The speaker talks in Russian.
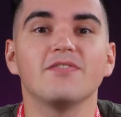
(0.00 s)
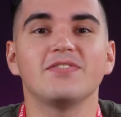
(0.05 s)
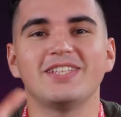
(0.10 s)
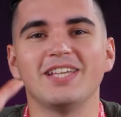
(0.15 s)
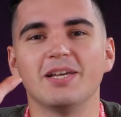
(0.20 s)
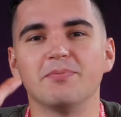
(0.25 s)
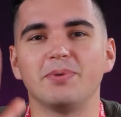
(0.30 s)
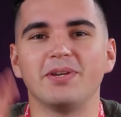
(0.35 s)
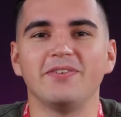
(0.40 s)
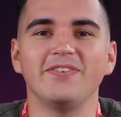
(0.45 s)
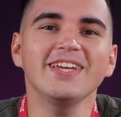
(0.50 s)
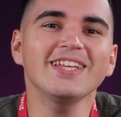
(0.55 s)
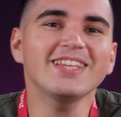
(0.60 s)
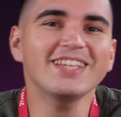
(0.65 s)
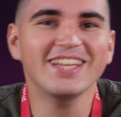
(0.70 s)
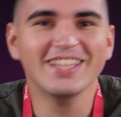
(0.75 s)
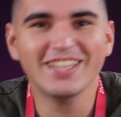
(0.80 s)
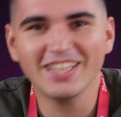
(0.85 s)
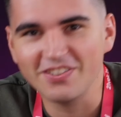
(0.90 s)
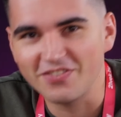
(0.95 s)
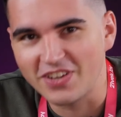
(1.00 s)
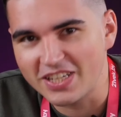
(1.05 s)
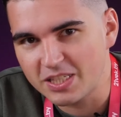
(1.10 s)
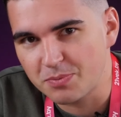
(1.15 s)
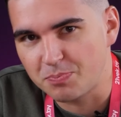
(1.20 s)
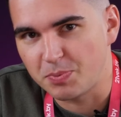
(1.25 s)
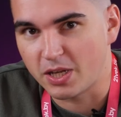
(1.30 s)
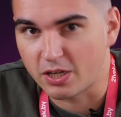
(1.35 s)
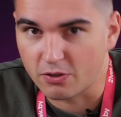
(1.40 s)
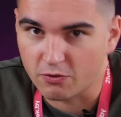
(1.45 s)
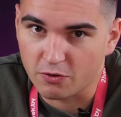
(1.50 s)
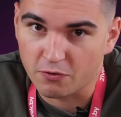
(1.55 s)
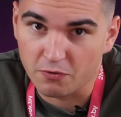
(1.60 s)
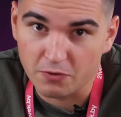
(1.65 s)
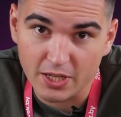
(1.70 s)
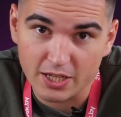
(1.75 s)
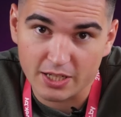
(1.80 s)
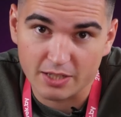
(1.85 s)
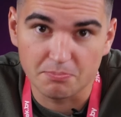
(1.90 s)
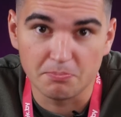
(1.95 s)
Всем привет, это 21
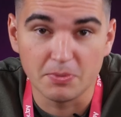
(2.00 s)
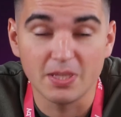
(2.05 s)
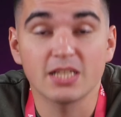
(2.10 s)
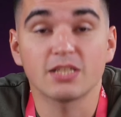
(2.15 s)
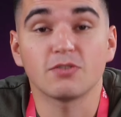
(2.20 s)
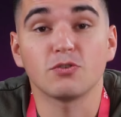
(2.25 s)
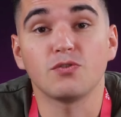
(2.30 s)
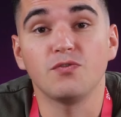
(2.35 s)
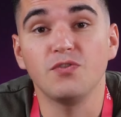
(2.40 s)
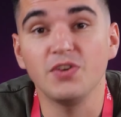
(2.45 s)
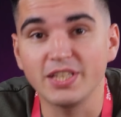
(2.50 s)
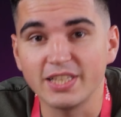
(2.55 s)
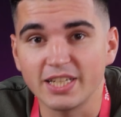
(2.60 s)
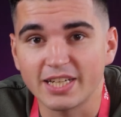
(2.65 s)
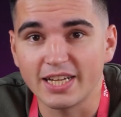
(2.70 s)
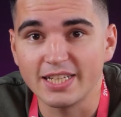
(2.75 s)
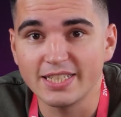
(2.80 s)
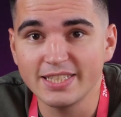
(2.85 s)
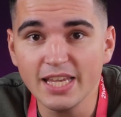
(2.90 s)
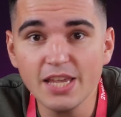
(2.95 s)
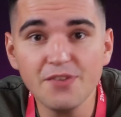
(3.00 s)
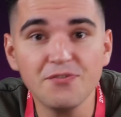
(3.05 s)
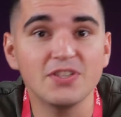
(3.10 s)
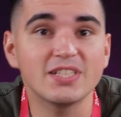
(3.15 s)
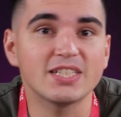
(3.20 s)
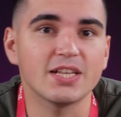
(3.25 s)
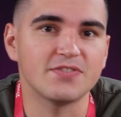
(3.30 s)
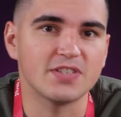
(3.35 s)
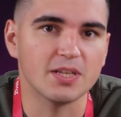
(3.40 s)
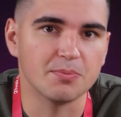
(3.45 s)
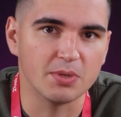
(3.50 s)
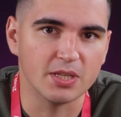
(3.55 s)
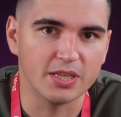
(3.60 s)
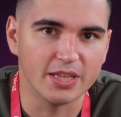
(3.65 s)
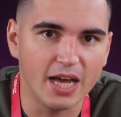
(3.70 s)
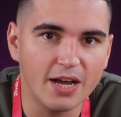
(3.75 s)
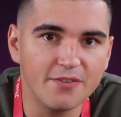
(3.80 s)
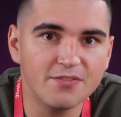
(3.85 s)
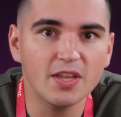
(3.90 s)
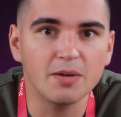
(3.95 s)
век. Меня зовут Виктор Гостеев и совсем
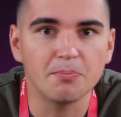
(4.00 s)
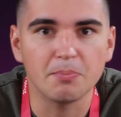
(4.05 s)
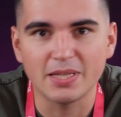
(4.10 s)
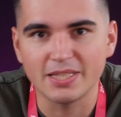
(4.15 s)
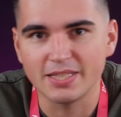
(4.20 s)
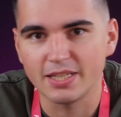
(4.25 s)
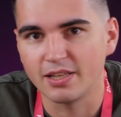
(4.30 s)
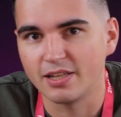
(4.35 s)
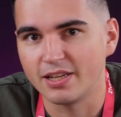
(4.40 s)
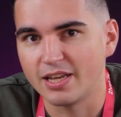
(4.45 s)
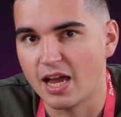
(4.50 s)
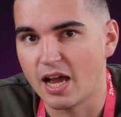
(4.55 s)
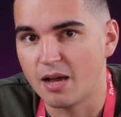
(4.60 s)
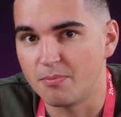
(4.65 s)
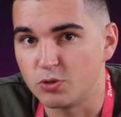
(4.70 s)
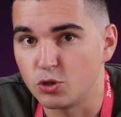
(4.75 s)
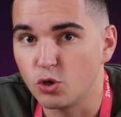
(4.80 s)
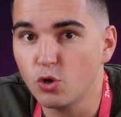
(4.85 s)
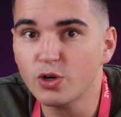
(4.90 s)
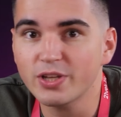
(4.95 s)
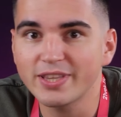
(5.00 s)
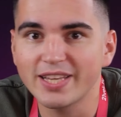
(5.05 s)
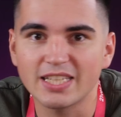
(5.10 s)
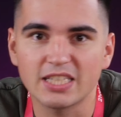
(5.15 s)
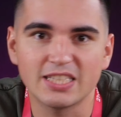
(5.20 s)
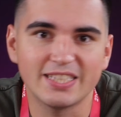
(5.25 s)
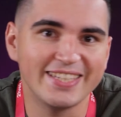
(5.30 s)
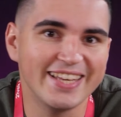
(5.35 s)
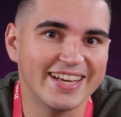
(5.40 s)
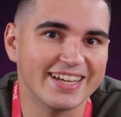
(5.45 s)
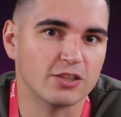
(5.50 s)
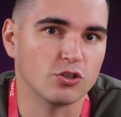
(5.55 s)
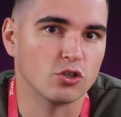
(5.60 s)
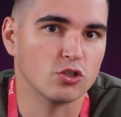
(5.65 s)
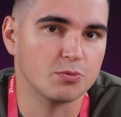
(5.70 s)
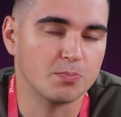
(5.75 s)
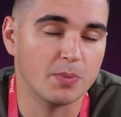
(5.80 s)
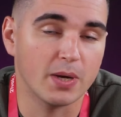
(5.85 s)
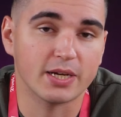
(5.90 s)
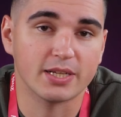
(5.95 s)
недавно мы делали обзор на
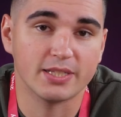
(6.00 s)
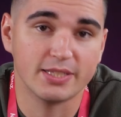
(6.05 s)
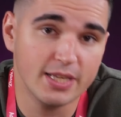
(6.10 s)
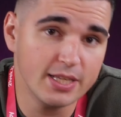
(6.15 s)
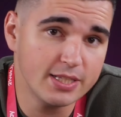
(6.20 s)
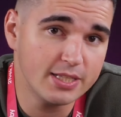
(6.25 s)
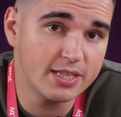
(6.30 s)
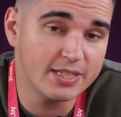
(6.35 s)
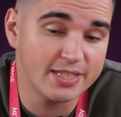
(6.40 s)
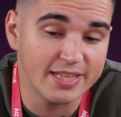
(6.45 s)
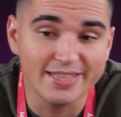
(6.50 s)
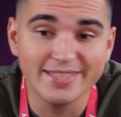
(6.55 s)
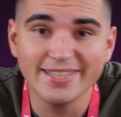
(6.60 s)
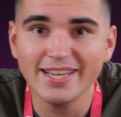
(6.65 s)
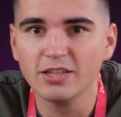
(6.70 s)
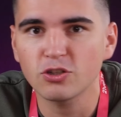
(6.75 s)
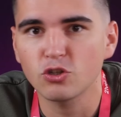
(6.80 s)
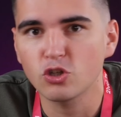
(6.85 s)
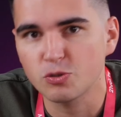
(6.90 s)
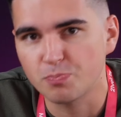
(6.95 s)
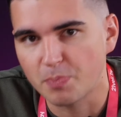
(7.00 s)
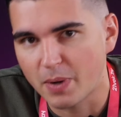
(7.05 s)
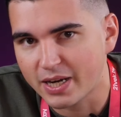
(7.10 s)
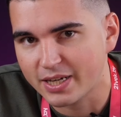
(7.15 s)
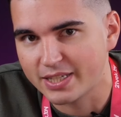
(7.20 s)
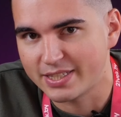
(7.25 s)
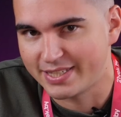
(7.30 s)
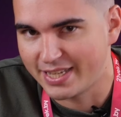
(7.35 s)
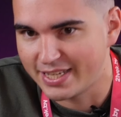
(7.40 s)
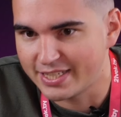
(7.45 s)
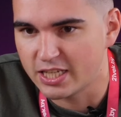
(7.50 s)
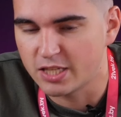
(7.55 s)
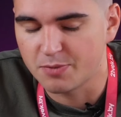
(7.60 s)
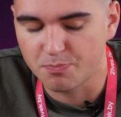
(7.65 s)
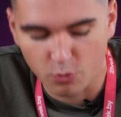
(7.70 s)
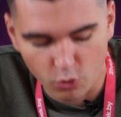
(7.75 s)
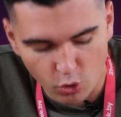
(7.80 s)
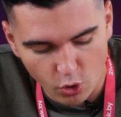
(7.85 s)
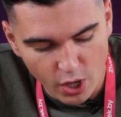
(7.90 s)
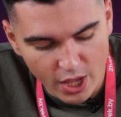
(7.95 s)
Technos Spark 10 и Technos Spark 10
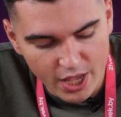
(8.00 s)
Pro.